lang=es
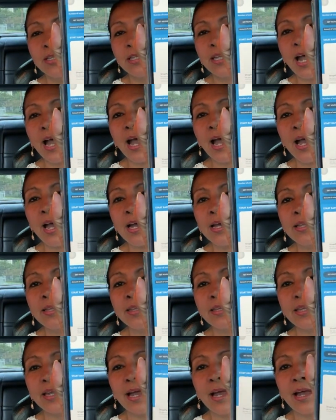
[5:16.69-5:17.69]

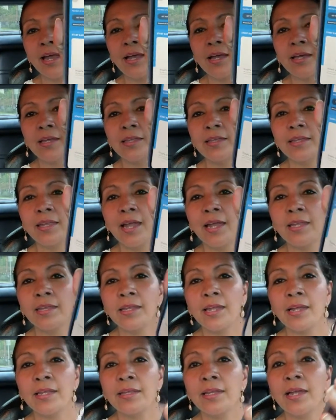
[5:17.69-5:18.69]
Tan, tan, tan,
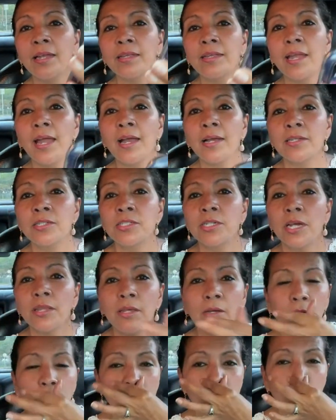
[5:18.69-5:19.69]
tan, tan, tan. Ya
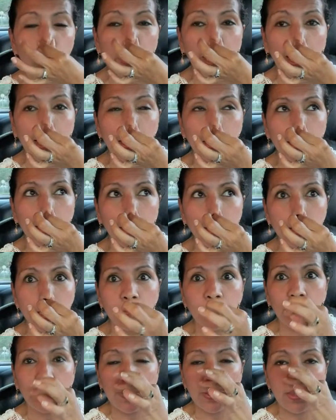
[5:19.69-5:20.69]
dejó su like. Gracias,
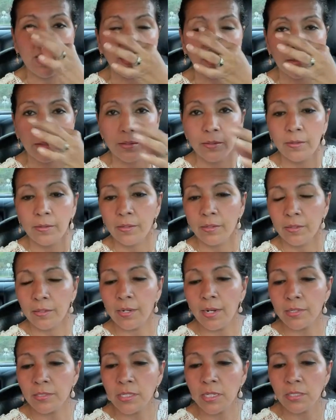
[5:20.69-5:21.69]
mi vida.
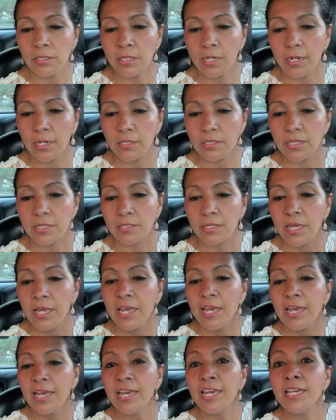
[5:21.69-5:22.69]
Gracias, gracias.
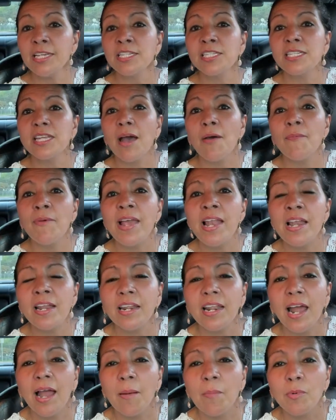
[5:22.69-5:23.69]
Isabel
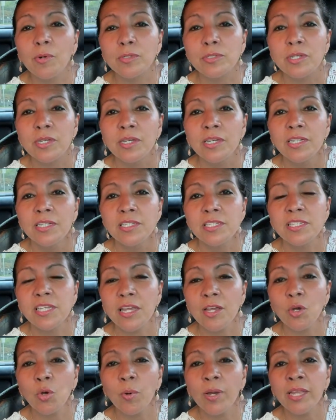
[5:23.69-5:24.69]
Ramos. ¿Se
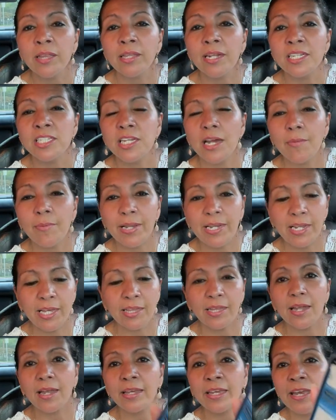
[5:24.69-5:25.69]
encuentra
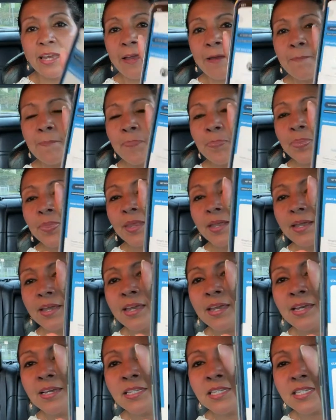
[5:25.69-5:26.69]
Chabelita aquí?
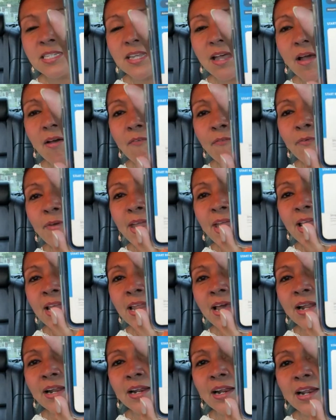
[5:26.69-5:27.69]

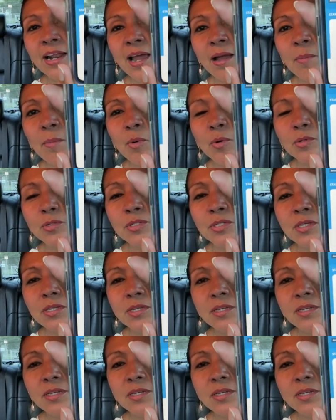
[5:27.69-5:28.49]
Isabel Ramos.